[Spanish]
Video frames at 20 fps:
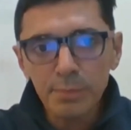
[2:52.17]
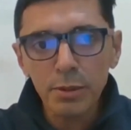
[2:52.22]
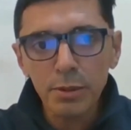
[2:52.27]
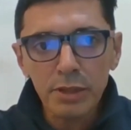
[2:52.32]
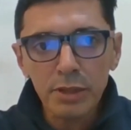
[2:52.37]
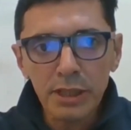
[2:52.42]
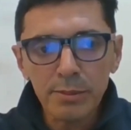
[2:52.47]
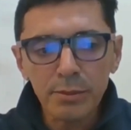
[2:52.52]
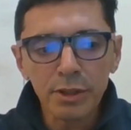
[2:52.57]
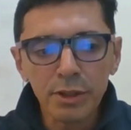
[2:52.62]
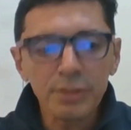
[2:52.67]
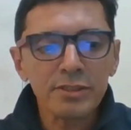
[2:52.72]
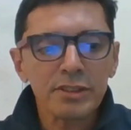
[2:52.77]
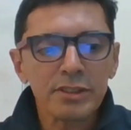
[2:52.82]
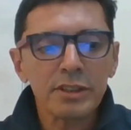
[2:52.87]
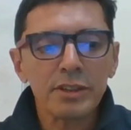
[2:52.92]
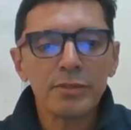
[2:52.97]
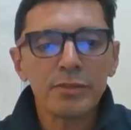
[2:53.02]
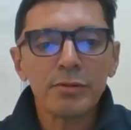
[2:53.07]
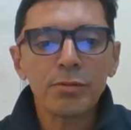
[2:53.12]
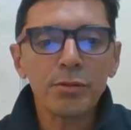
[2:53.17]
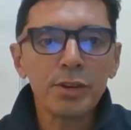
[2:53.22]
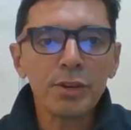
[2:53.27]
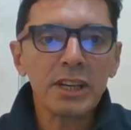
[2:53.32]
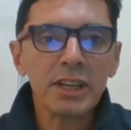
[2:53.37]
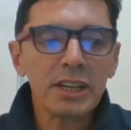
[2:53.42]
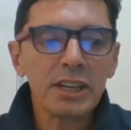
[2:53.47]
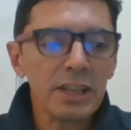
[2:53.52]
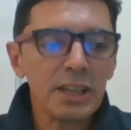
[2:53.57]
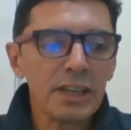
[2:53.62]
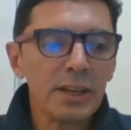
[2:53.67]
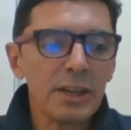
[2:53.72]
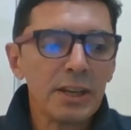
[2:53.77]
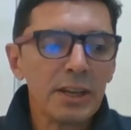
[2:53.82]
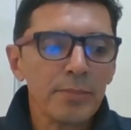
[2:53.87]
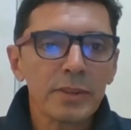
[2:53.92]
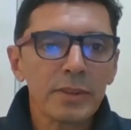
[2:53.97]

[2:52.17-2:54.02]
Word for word: vimos fue que